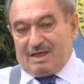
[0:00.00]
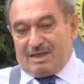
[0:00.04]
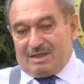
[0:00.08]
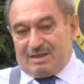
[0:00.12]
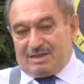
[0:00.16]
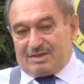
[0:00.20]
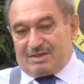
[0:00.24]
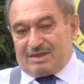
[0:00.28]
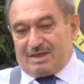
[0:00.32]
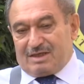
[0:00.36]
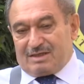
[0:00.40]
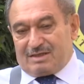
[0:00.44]

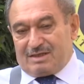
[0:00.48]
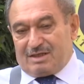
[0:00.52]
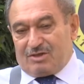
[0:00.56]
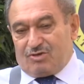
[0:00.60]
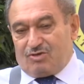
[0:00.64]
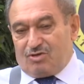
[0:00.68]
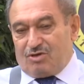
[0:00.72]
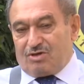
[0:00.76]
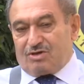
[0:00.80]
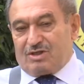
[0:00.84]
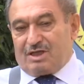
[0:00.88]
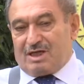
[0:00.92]
Lisansta
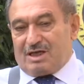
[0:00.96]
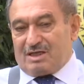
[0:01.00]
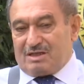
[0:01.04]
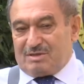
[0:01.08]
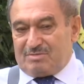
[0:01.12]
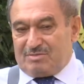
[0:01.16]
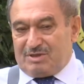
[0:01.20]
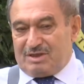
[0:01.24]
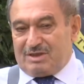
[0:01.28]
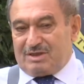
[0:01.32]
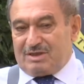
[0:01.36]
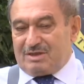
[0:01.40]
4
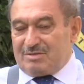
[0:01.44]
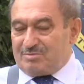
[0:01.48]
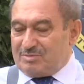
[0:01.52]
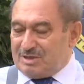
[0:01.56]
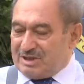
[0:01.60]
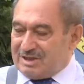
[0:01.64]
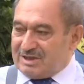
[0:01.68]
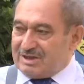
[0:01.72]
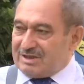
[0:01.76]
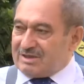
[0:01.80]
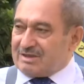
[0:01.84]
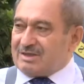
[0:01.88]
artı 1 yıl,
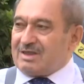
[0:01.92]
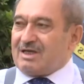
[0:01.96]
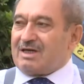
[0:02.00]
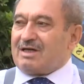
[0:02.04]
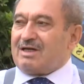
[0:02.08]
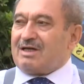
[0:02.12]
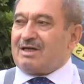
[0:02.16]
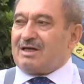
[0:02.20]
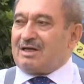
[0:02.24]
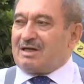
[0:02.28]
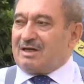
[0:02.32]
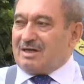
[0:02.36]
1
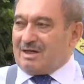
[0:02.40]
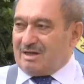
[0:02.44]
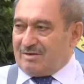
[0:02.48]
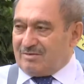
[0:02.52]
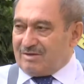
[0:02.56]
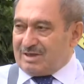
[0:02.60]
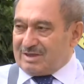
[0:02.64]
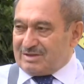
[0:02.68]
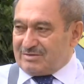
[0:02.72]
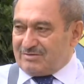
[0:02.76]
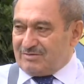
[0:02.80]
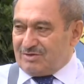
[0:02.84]
yılda
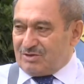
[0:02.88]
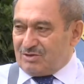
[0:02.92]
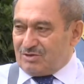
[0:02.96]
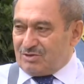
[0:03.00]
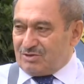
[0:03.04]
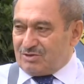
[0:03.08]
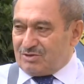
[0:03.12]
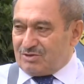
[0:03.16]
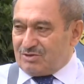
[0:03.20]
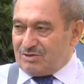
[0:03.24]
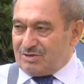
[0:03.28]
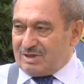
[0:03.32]
avans
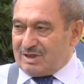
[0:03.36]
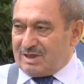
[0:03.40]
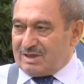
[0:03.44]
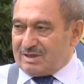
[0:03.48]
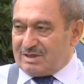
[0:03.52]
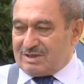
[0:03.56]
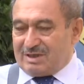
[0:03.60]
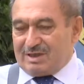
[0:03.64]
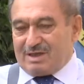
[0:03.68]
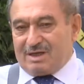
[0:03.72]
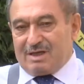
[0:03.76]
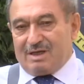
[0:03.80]
veriyoruz
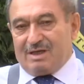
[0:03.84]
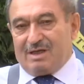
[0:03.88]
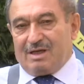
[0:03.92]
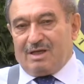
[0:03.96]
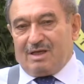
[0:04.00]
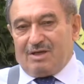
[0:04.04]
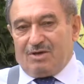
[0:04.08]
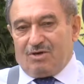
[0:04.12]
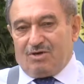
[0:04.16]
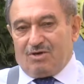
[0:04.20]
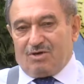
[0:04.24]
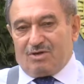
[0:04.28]
öğrenciye.
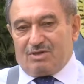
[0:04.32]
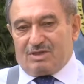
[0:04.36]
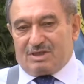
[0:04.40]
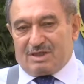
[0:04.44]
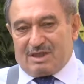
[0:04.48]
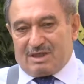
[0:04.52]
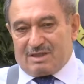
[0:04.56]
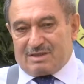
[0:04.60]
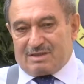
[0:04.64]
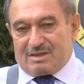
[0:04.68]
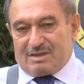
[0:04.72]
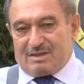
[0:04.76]
Ön
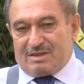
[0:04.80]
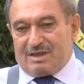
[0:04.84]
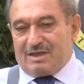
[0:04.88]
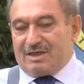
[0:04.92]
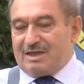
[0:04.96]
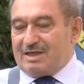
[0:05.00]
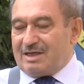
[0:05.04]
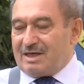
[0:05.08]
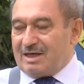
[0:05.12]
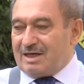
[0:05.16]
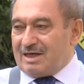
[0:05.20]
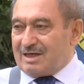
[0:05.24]
lisansta da
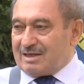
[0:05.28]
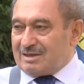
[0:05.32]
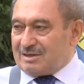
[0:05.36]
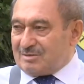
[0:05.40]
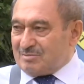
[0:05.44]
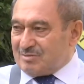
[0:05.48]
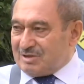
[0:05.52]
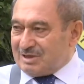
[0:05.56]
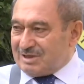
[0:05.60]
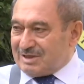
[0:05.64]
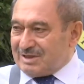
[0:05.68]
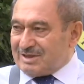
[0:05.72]
2
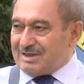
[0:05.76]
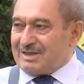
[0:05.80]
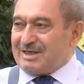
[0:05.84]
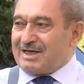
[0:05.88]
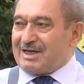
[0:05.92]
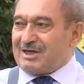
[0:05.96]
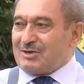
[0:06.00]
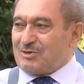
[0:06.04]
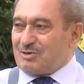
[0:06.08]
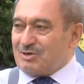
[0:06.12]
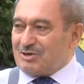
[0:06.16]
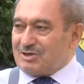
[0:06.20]
artı 1 yıl
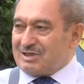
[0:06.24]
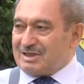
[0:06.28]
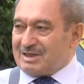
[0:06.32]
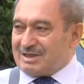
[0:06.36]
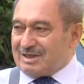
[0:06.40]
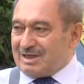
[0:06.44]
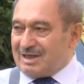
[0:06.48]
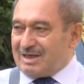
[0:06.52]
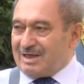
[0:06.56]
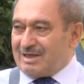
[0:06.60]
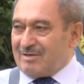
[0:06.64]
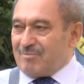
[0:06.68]
yani orada
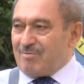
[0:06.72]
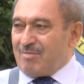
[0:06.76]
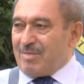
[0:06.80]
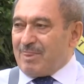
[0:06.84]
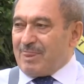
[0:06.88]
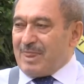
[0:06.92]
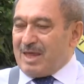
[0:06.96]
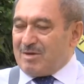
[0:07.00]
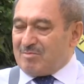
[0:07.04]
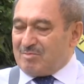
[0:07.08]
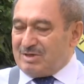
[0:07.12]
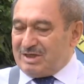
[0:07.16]
da
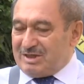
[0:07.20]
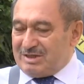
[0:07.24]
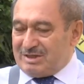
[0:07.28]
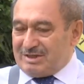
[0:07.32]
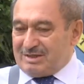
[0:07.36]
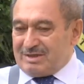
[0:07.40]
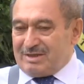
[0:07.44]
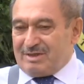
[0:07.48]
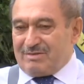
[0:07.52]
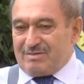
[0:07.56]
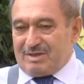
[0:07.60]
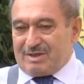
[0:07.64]
1
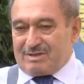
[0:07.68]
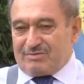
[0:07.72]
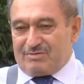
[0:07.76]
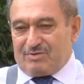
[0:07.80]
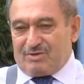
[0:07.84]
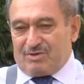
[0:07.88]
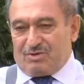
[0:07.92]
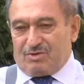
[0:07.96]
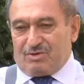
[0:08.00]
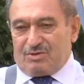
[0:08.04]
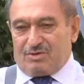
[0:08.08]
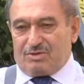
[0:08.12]
yıl avans
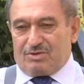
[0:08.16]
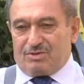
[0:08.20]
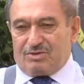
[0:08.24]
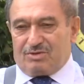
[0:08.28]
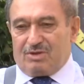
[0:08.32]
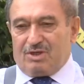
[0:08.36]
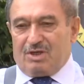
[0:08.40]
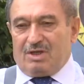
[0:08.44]
veriyoruz.